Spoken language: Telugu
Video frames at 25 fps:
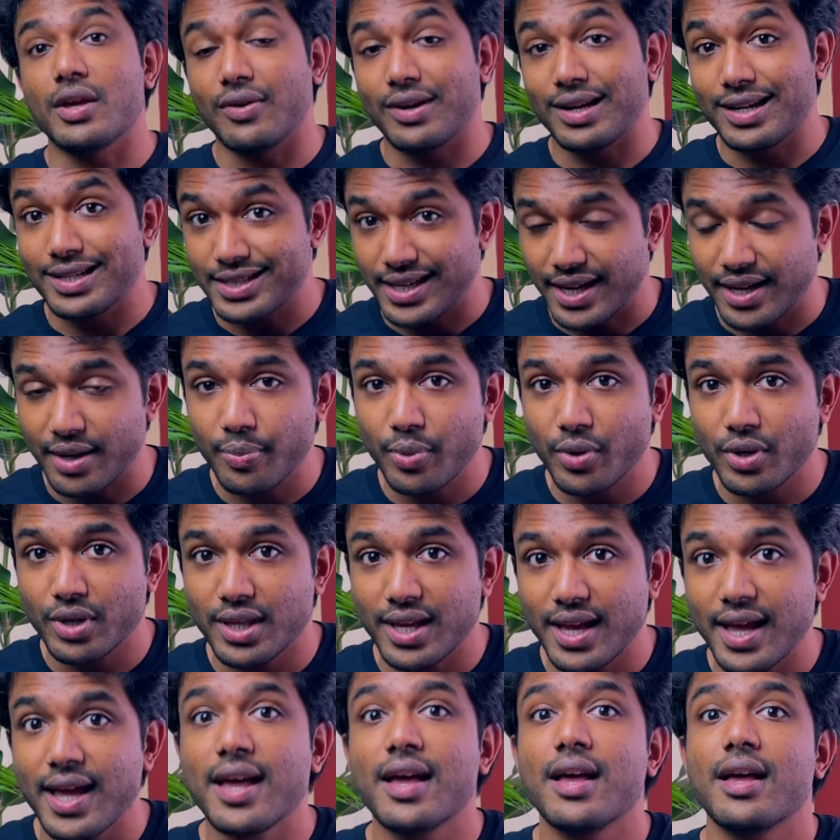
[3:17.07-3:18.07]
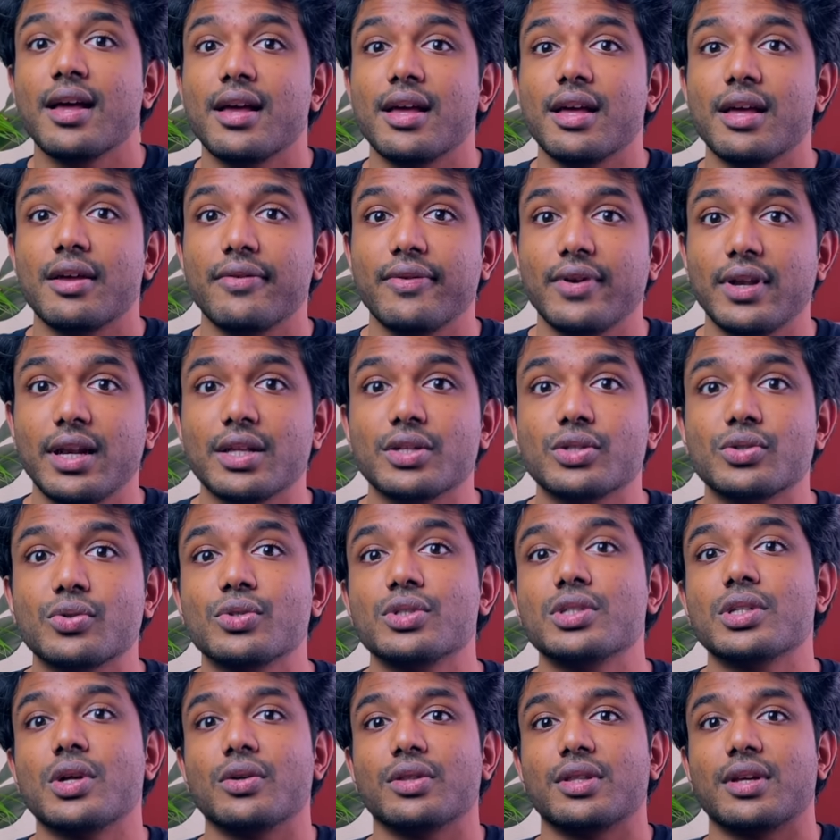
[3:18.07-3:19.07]
ఎవరైనా చనిపోతే వీళ్ళు
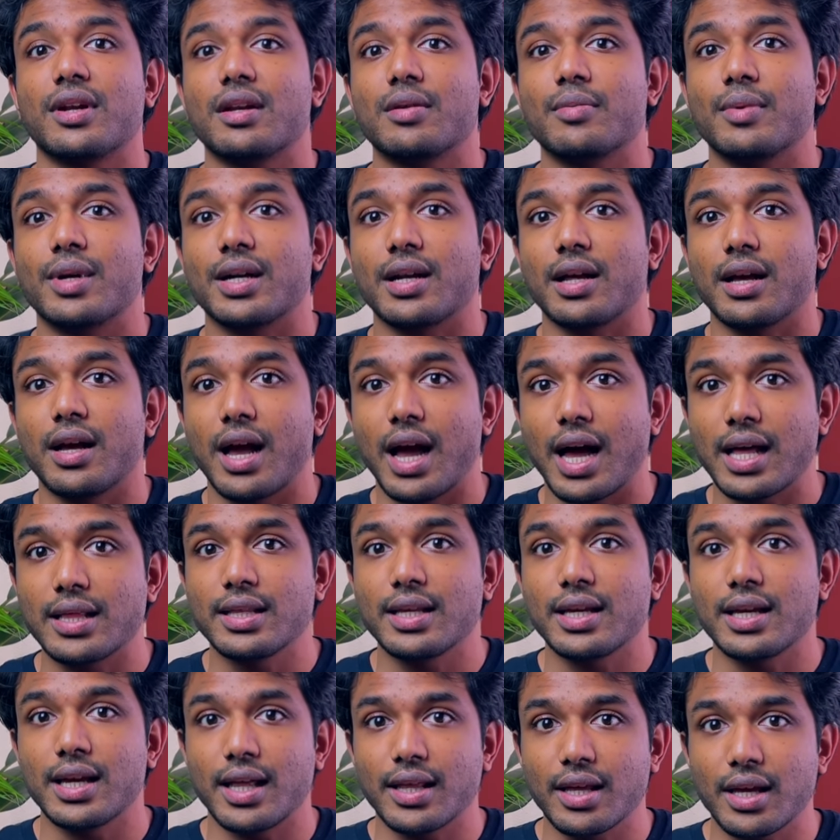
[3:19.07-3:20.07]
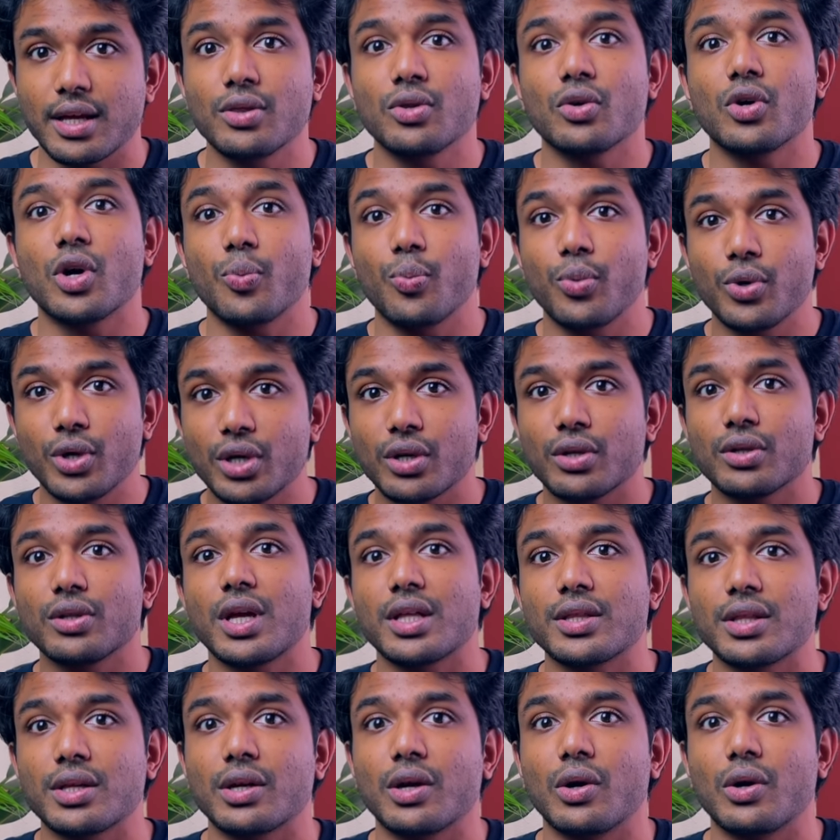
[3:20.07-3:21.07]
చూసి నవ్వుతారనమాట అది ఎందుకో పుట్టుకతో
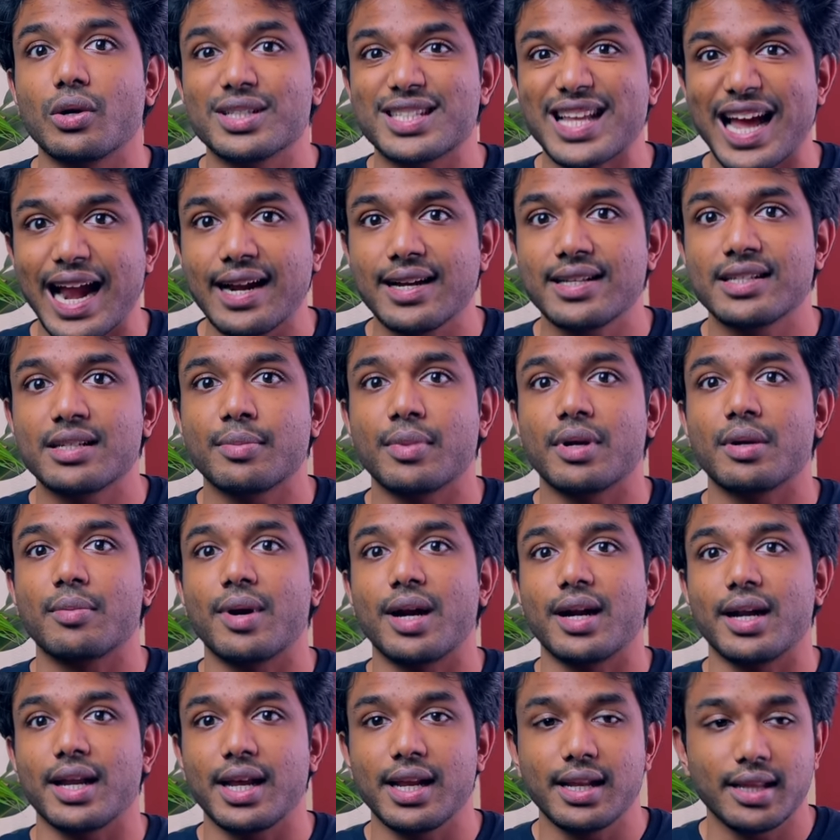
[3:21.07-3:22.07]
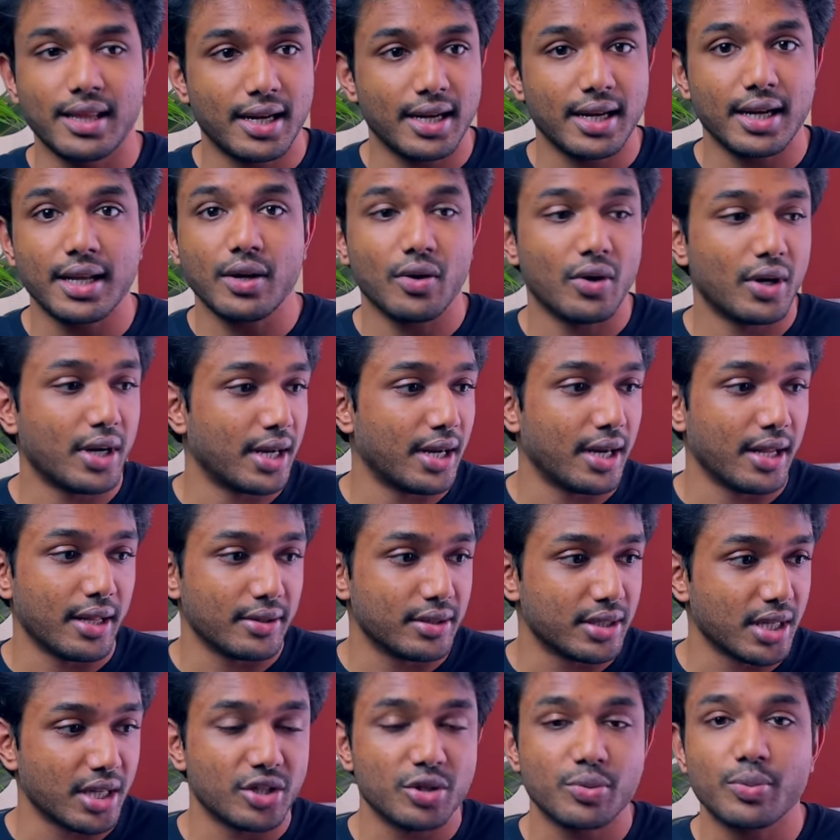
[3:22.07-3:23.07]
అతనికి శాడిజం అనమాట ఏంటంటే ఎవరైనా
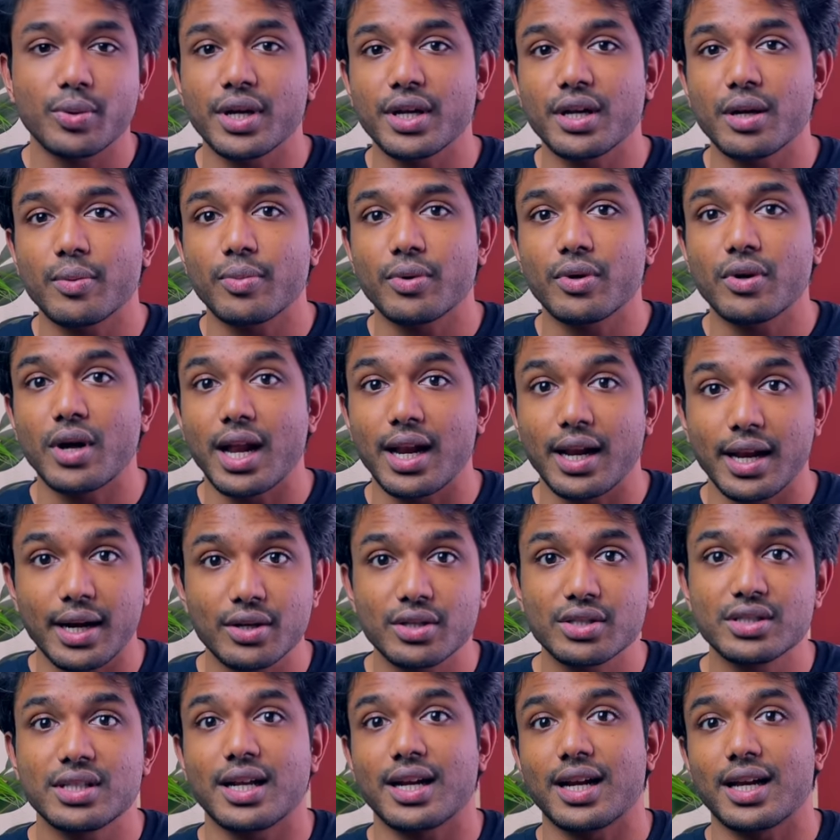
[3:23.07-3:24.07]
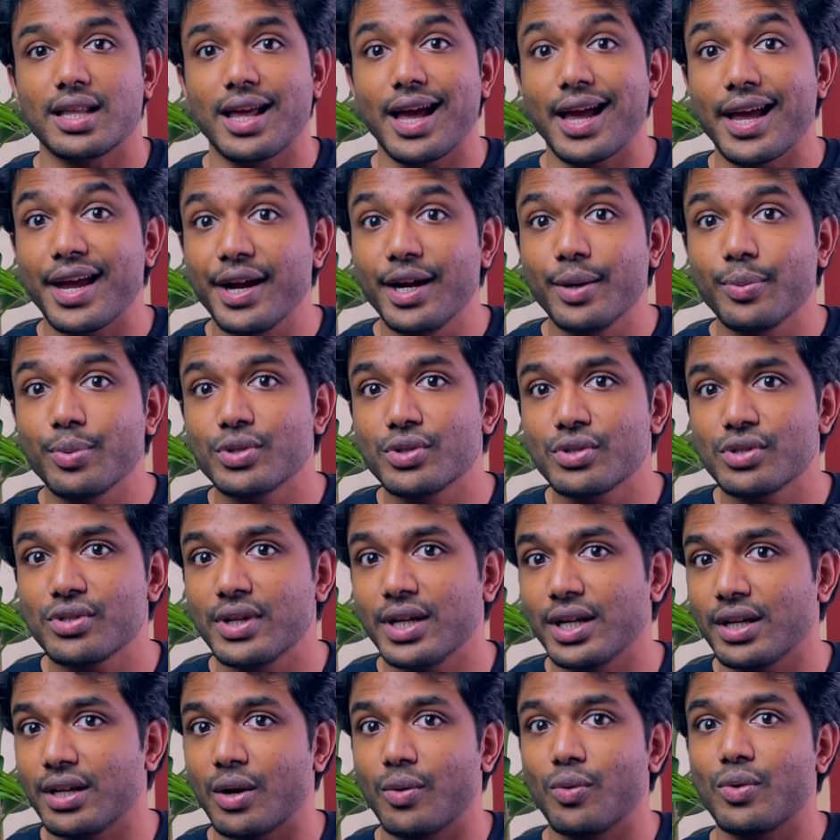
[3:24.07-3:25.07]
చచ్చిపోయినప్పుడు వాళ్ళు ఏడుస్తారు కదా ఆ ఏడుపు చూసి
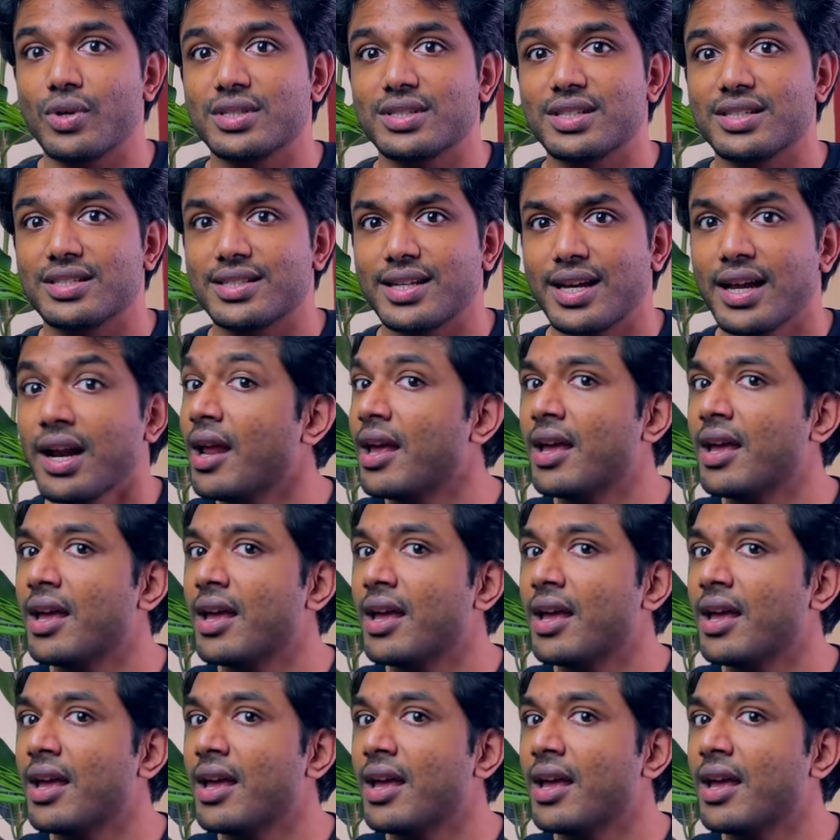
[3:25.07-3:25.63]
వీడికి నవ్వు వస్తుంది సార్